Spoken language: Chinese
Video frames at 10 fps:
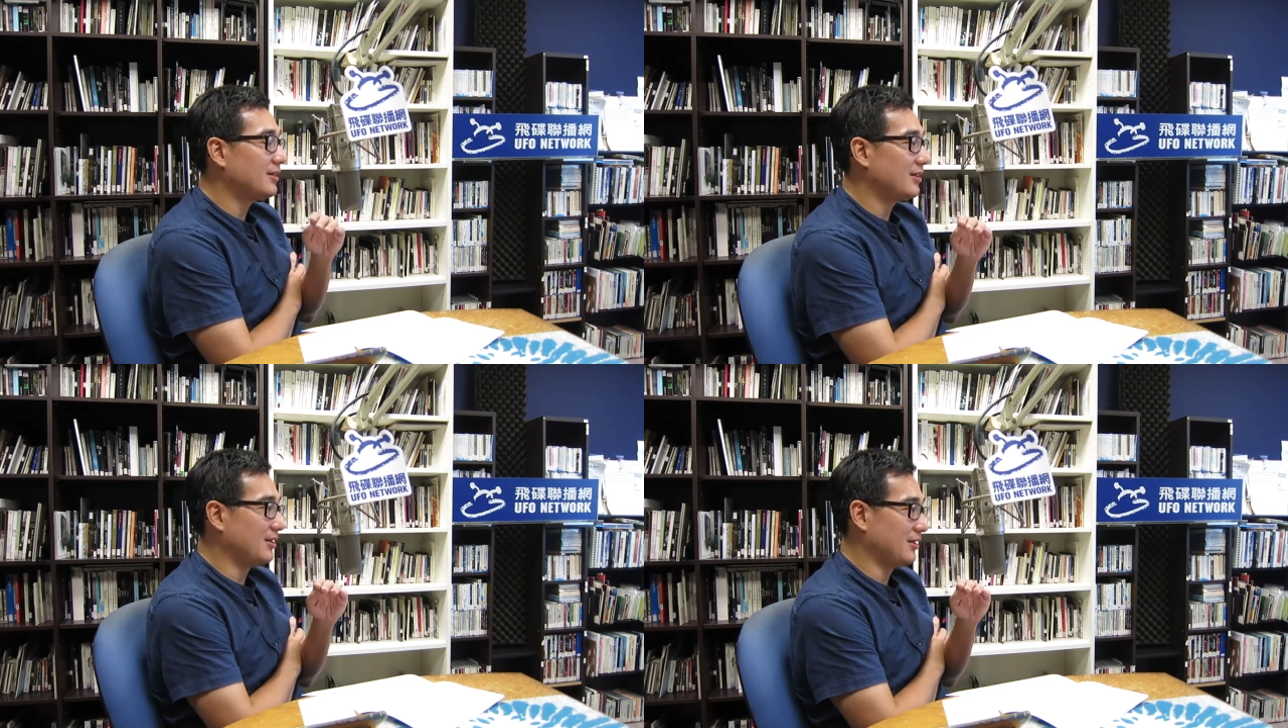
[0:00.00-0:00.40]

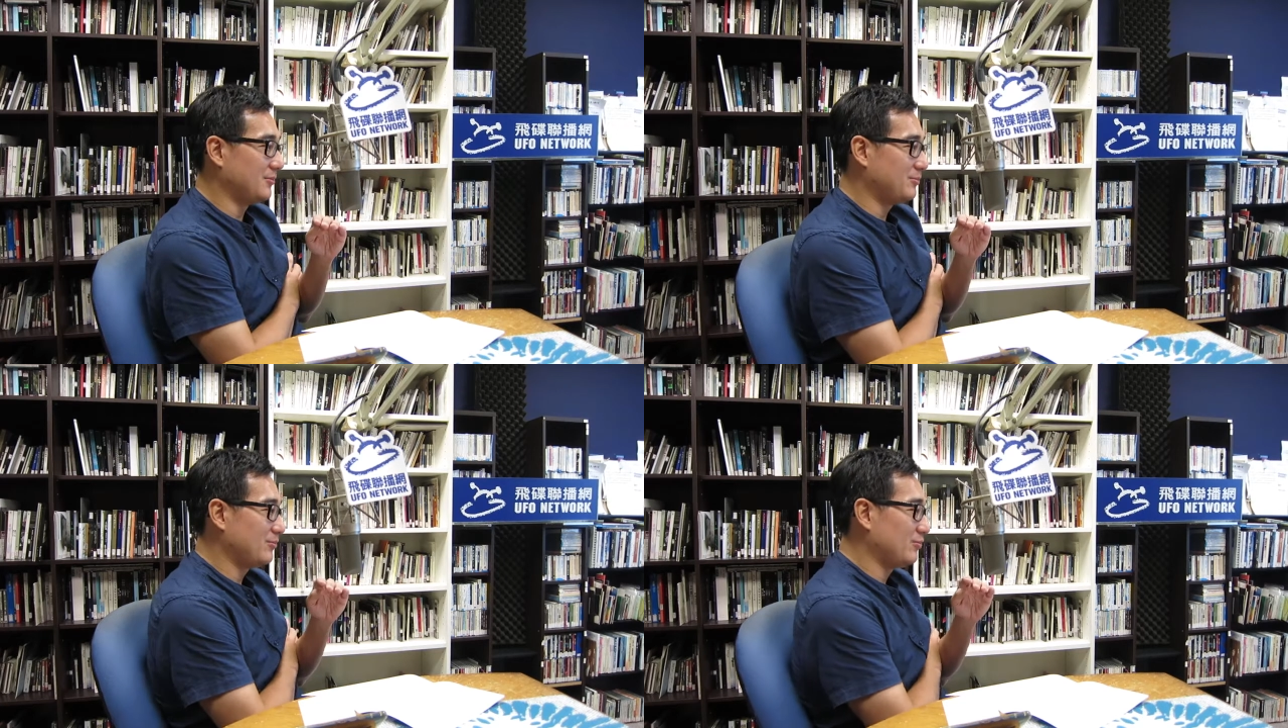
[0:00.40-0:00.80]
诶、
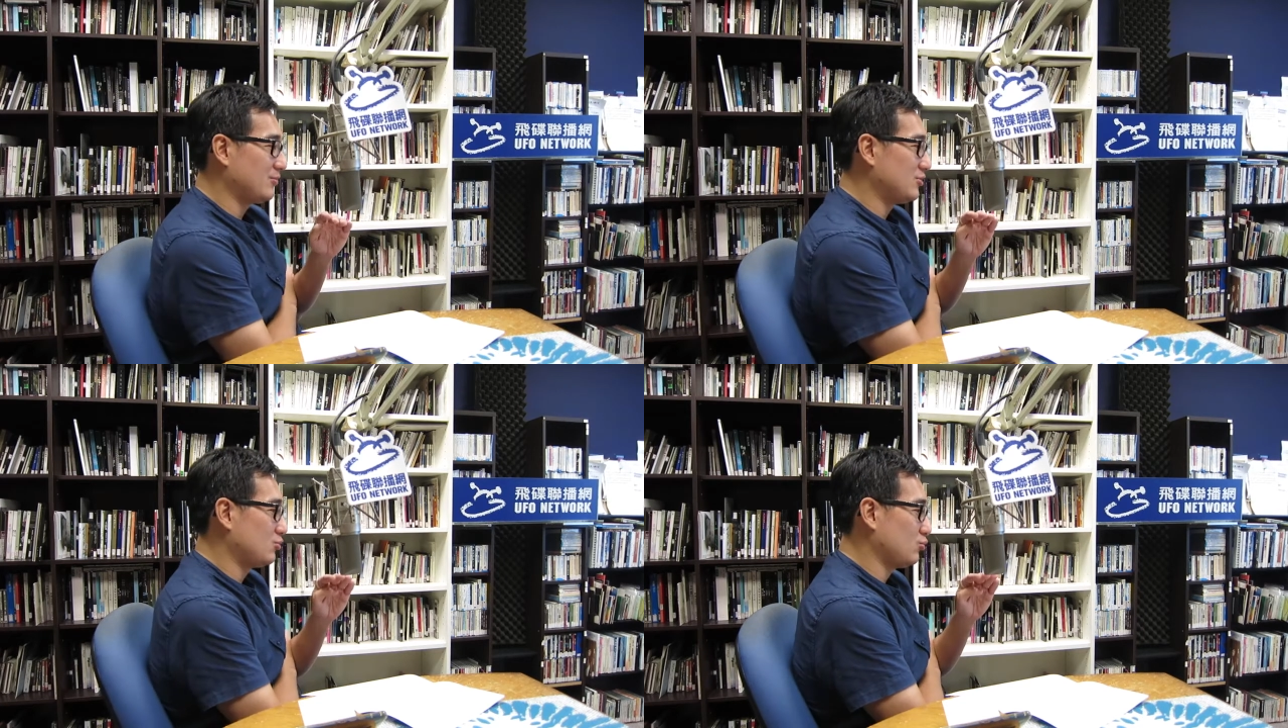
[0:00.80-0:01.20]
欸，
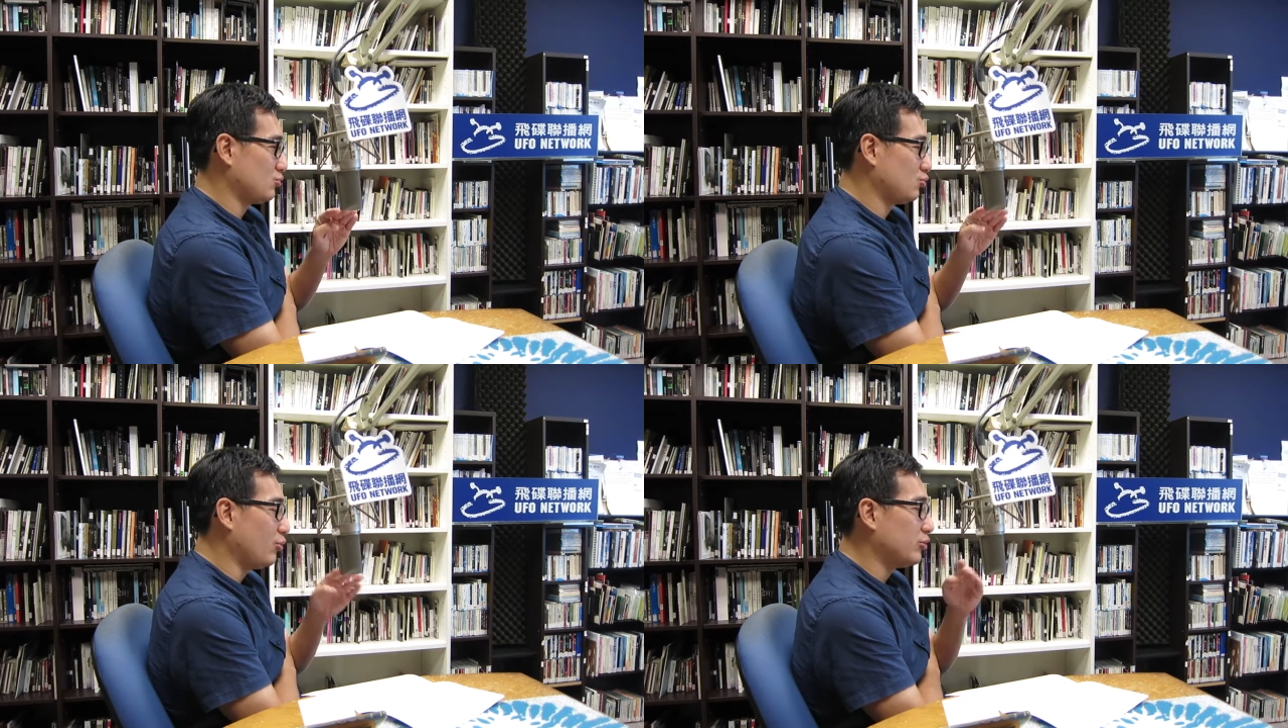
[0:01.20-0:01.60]

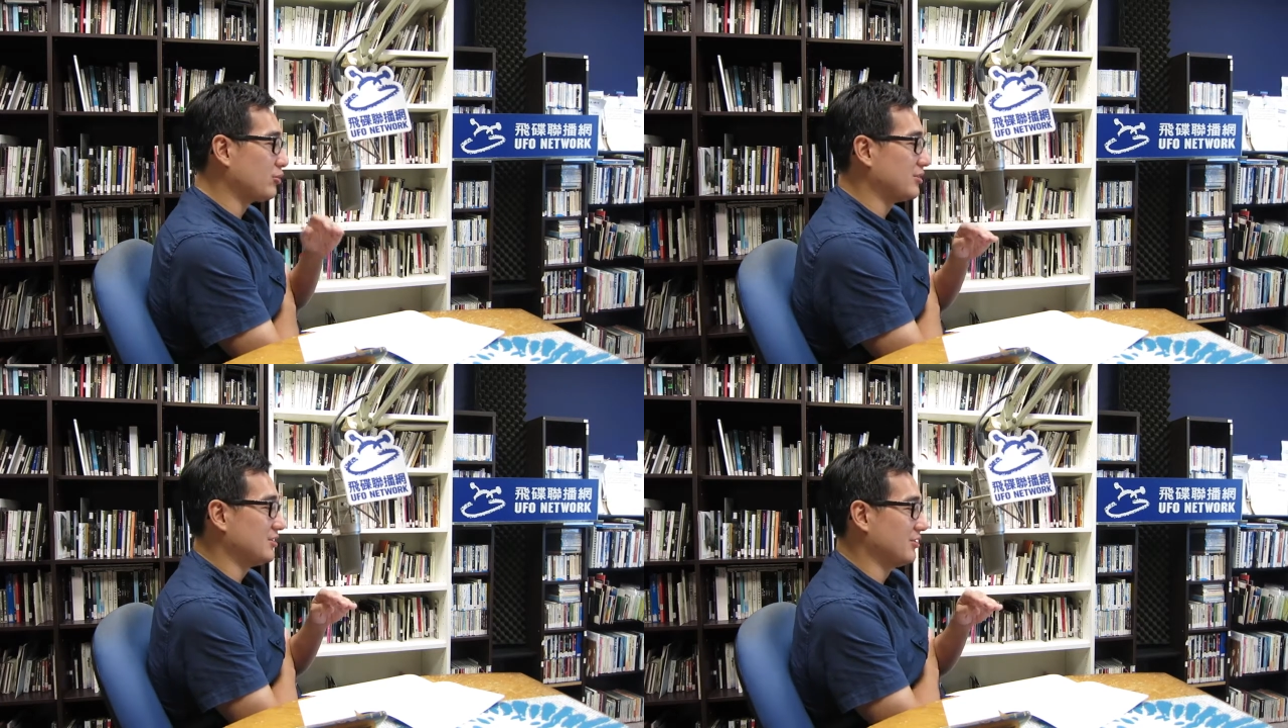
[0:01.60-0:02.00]
说我
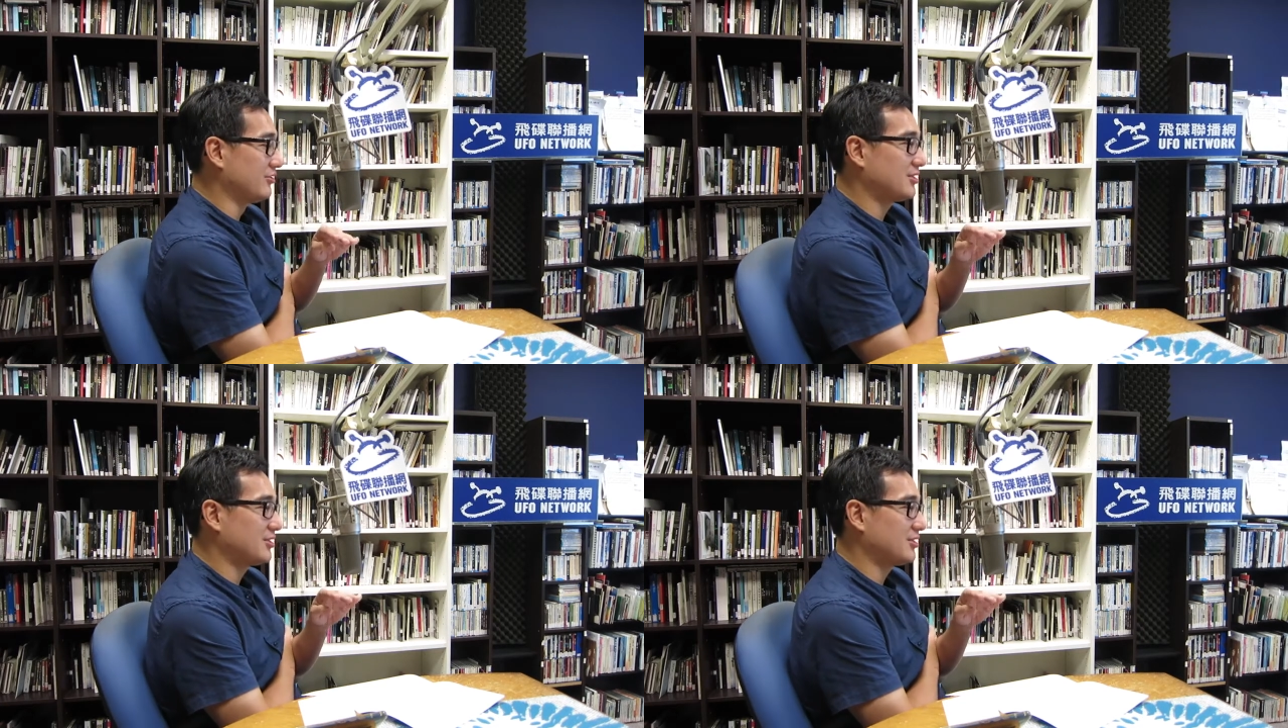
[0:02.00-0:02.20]
转型哦，